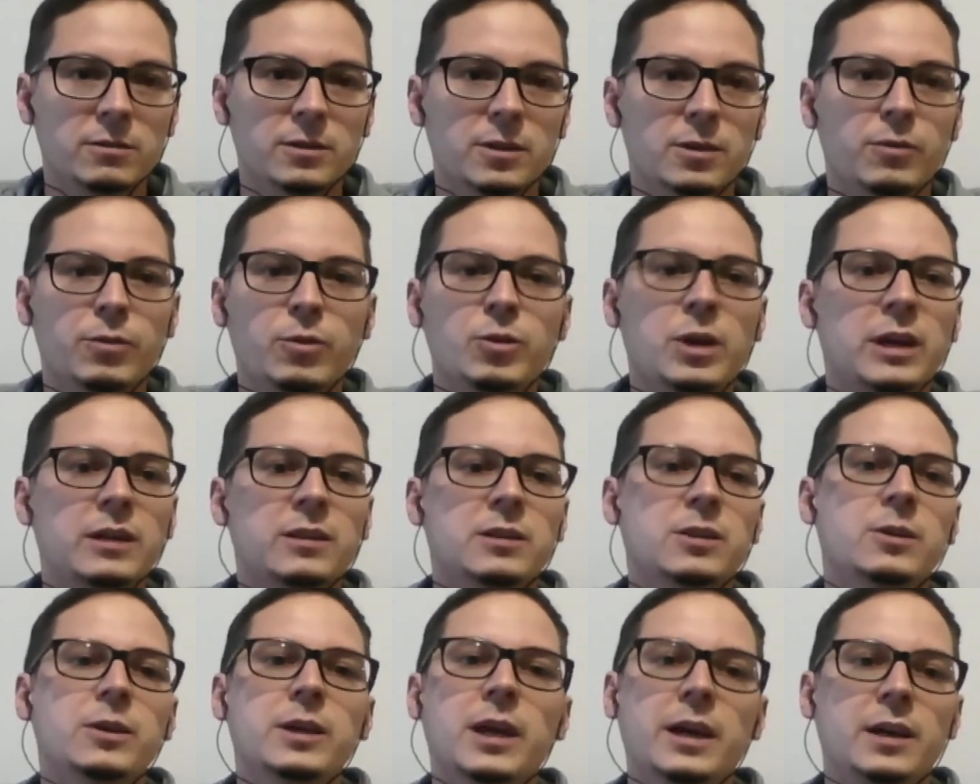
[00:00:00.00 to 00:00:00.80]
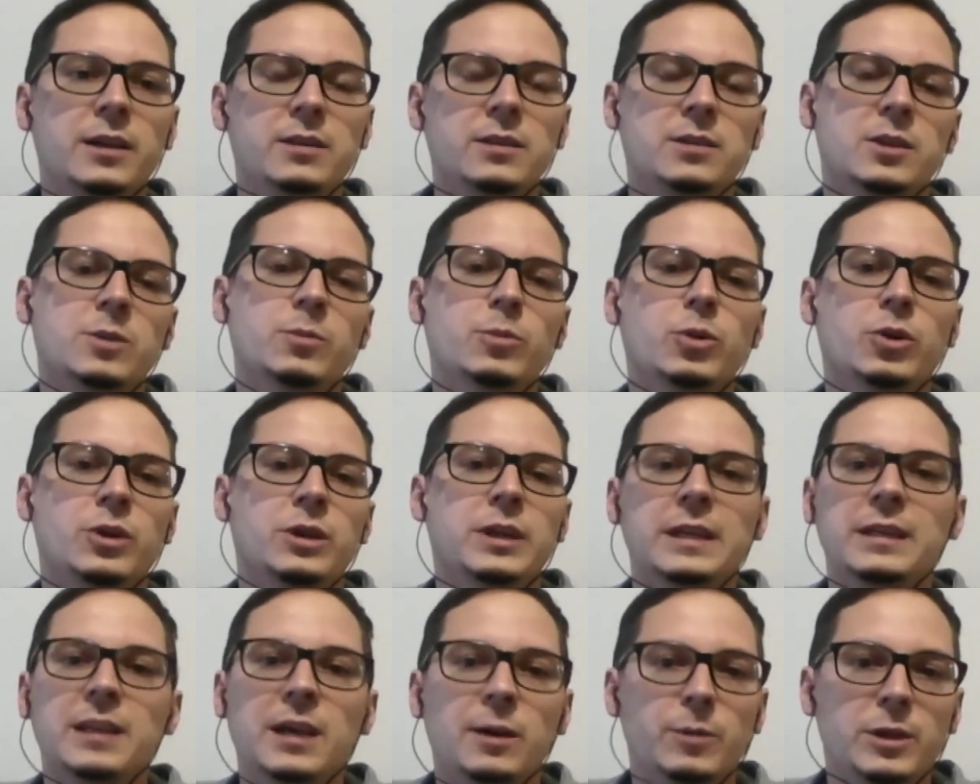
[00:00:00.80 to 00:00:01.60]
Hmm. fue una actividad que
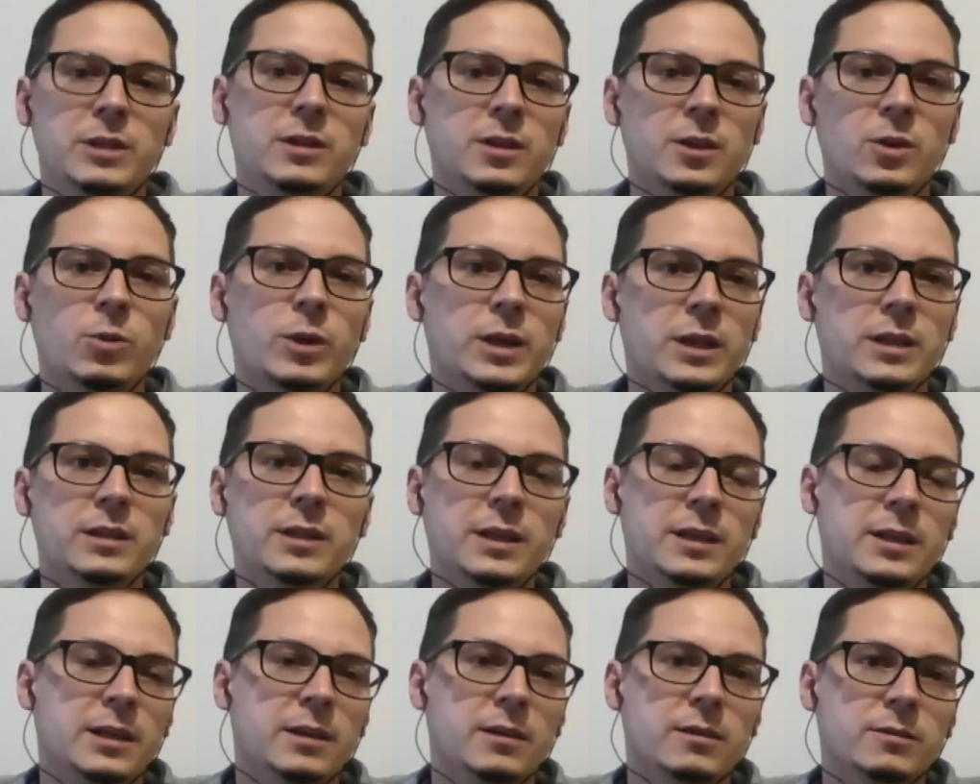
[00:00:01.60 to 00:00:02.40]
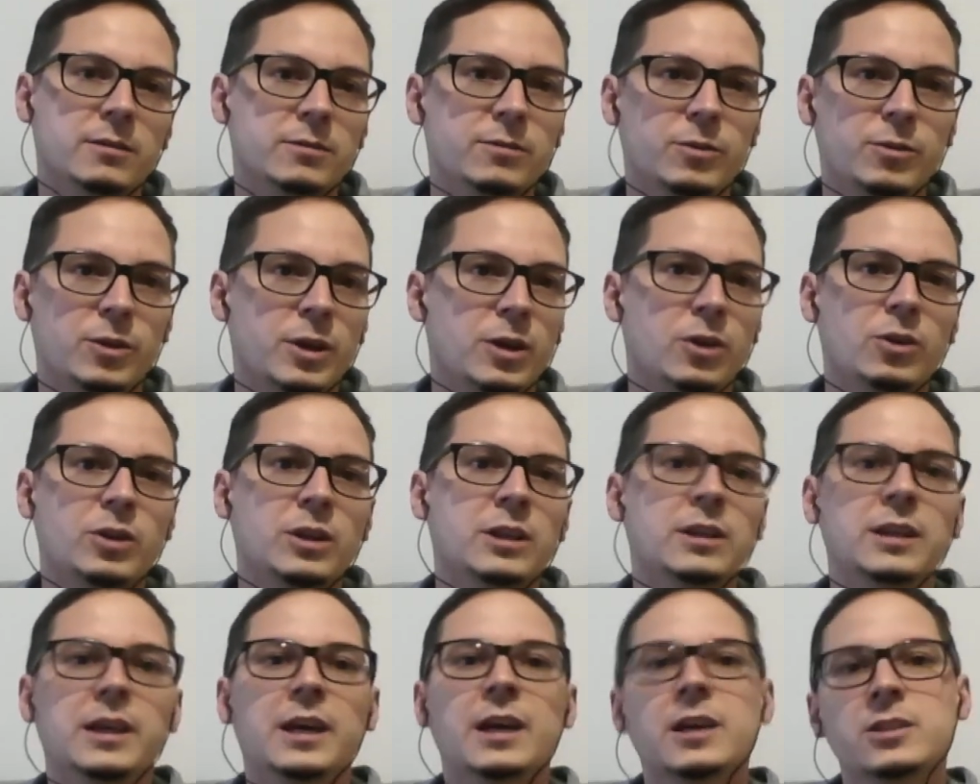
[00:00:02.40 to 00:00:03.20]
hicimos netamente en cuarentena. Fue
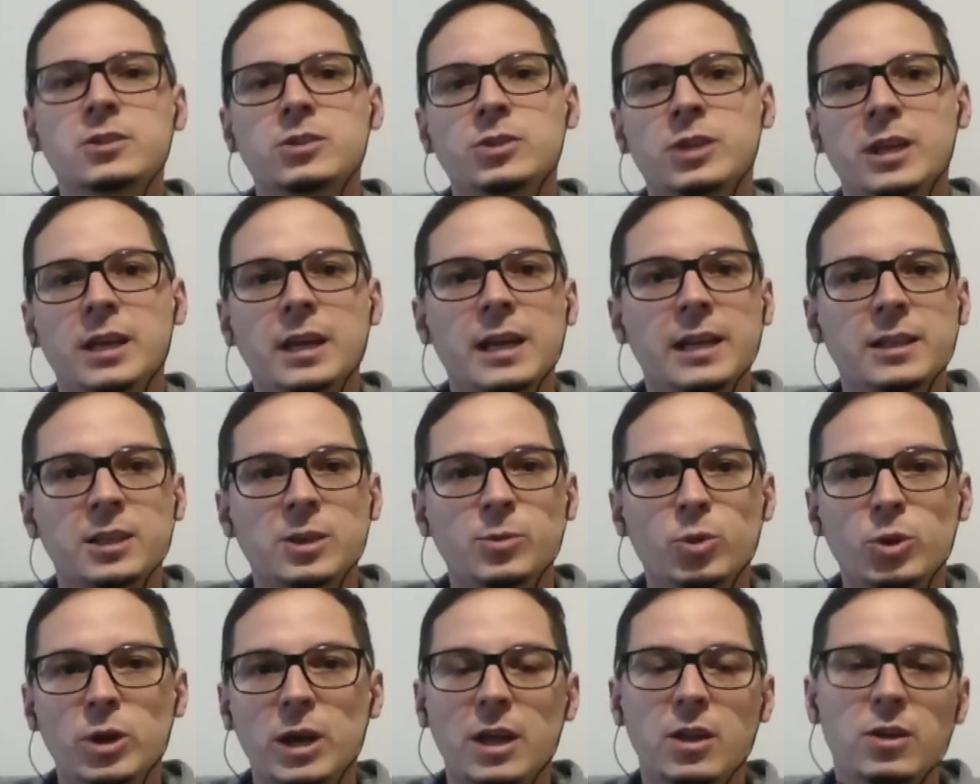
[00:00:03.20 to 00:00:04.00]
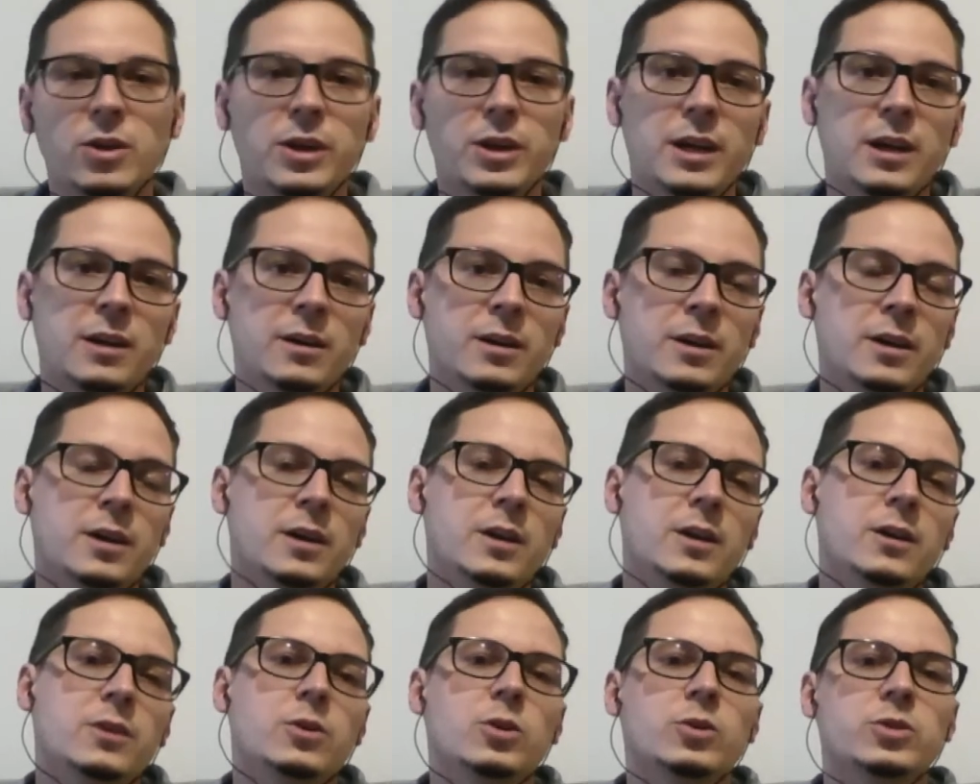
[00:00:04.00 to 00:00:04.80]
con indicaciones de la estimuladora,
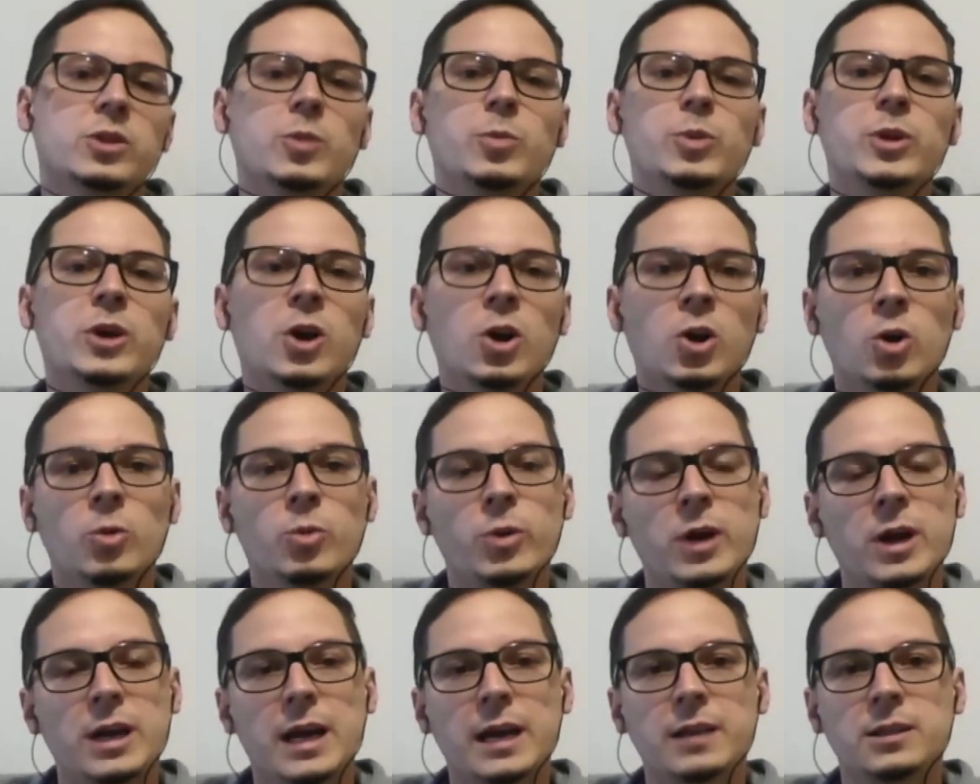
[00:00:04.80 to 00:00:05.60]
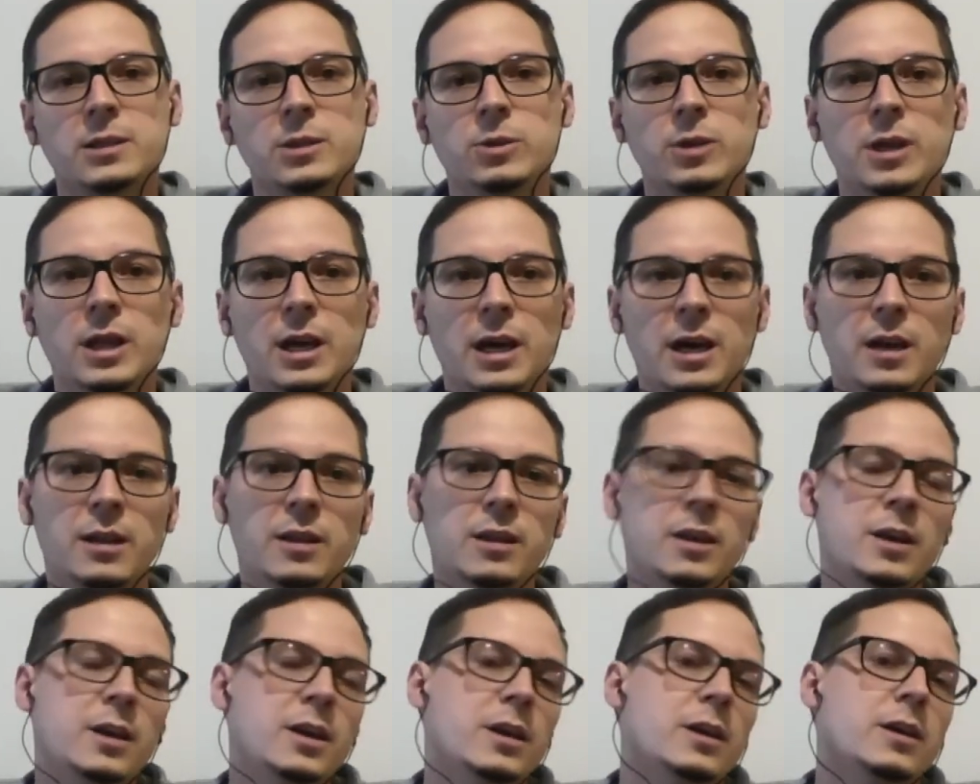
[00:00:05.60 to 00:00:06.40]
nos explicó cómo era la
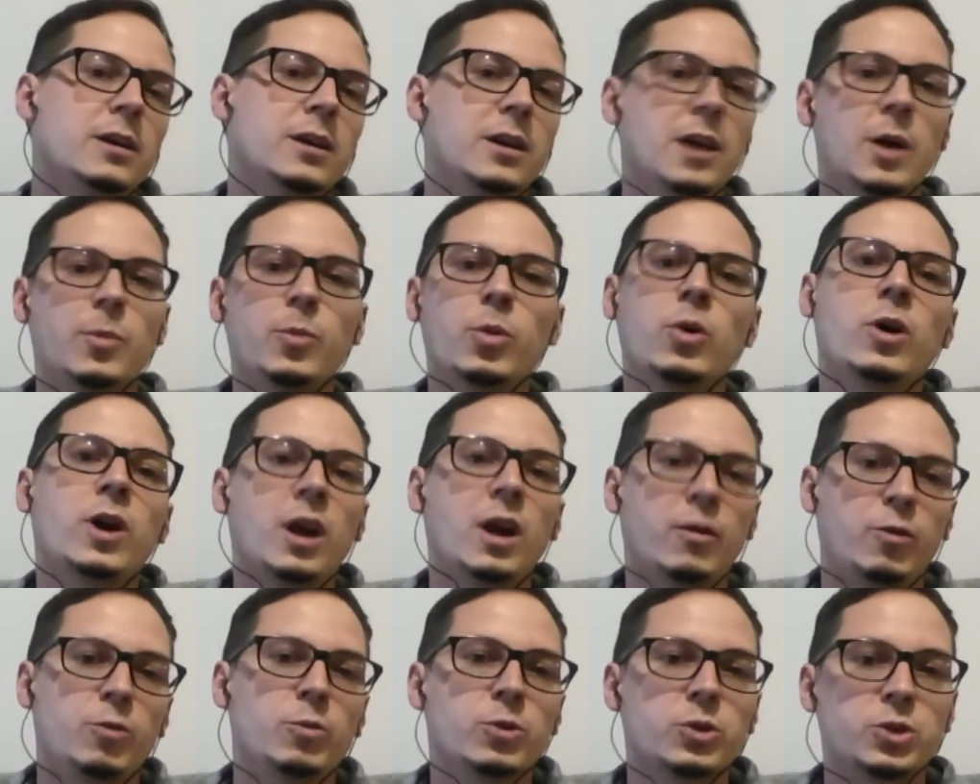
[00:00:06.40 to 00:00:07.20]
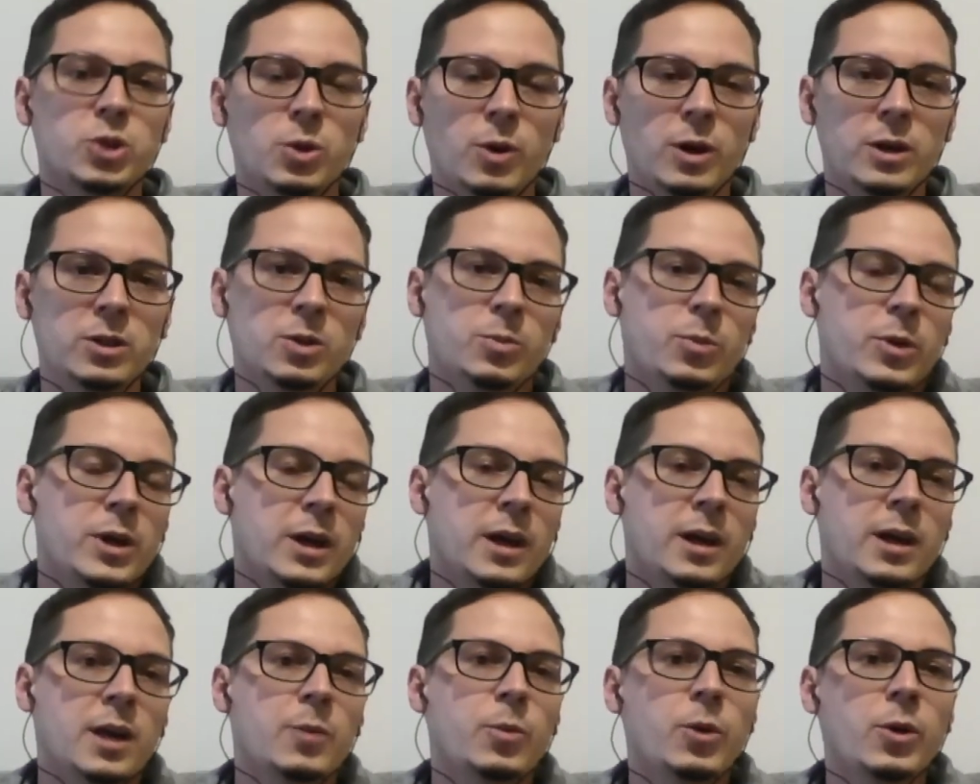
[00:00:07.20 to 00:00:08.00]
actividad y de a poco la fuimos llevando
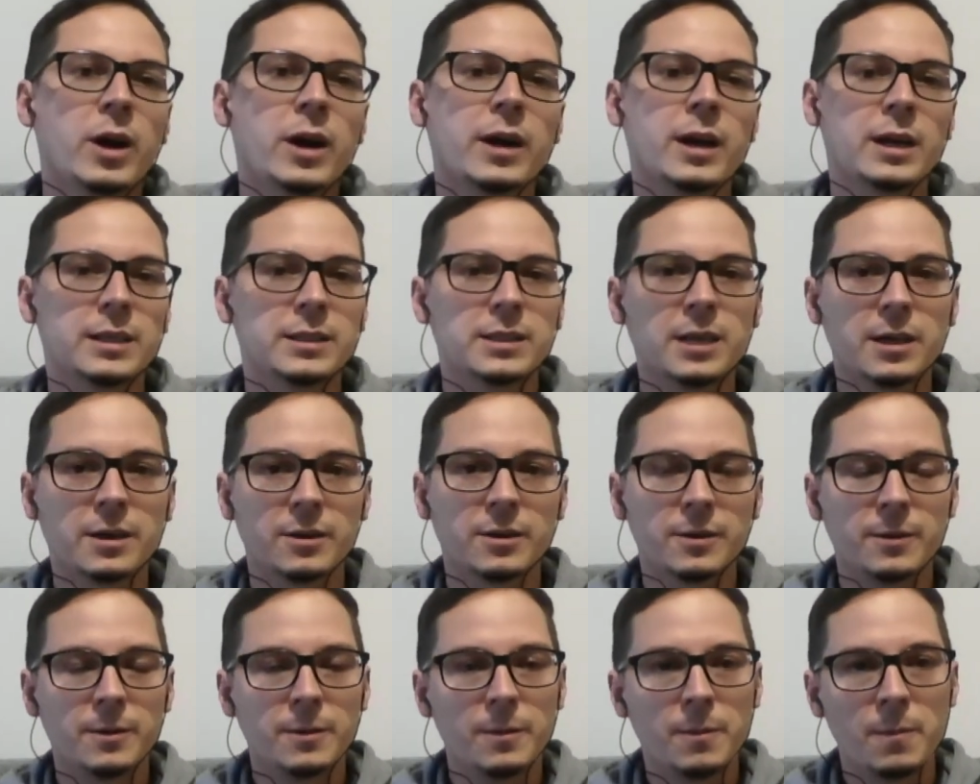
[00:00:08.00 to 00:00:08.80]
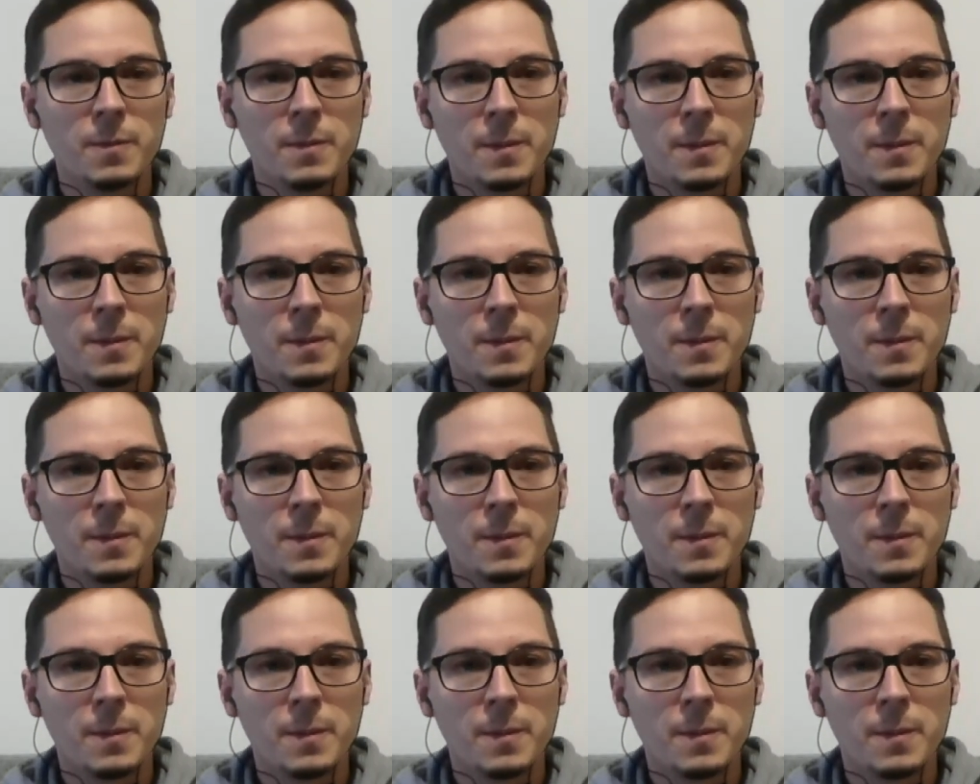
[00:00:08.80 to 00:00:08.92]
para que la pueda realizar.